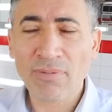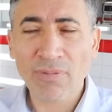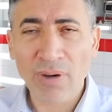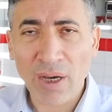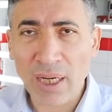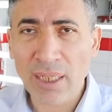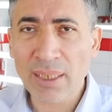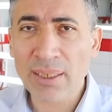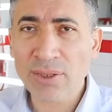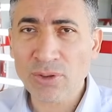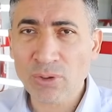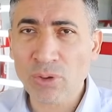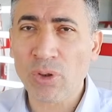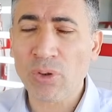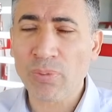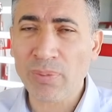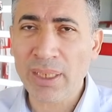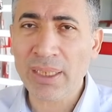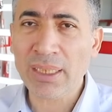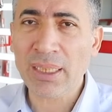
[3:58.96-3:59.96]
varlığını
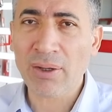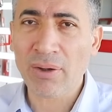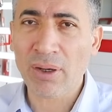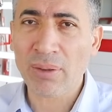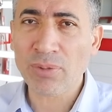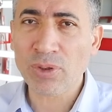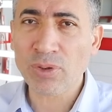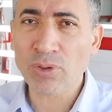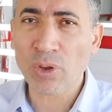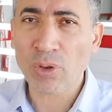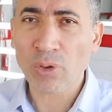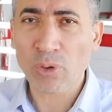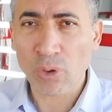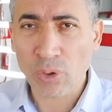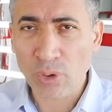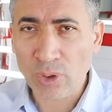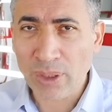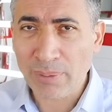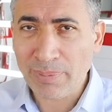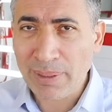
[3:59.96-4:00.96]
korumaya devam ediyor.
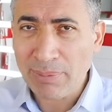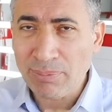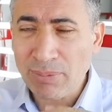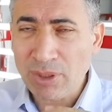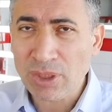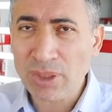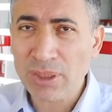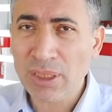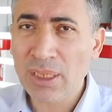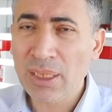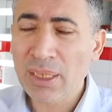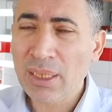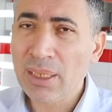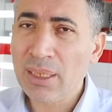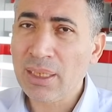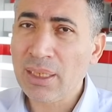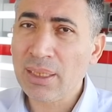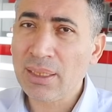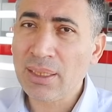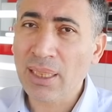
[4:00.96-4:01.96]
Korunabilmiş,
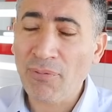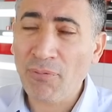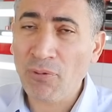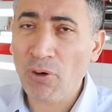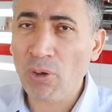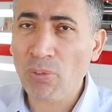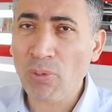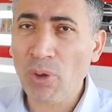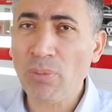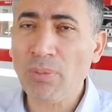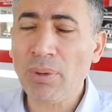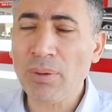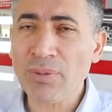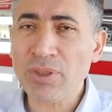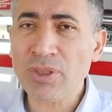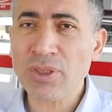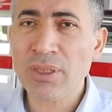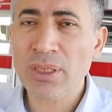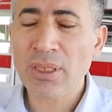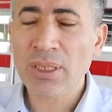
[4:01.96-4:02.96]
e, deform
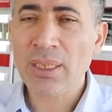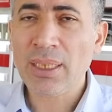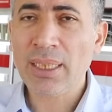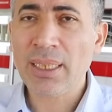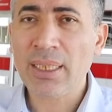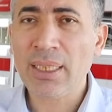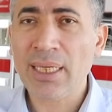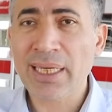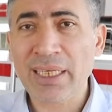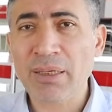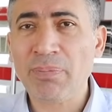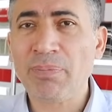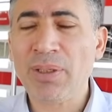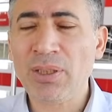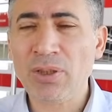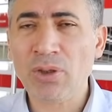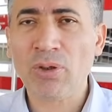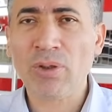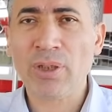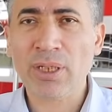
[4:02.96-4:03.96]
olmamış e,
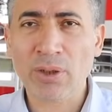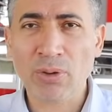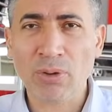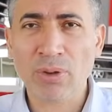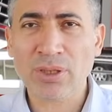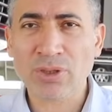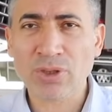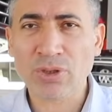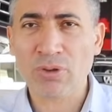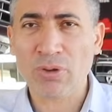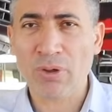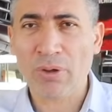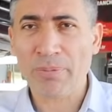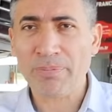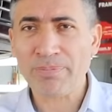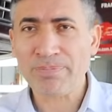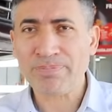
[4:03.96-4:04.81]
ekipmanlar olarak öne çıkıyor.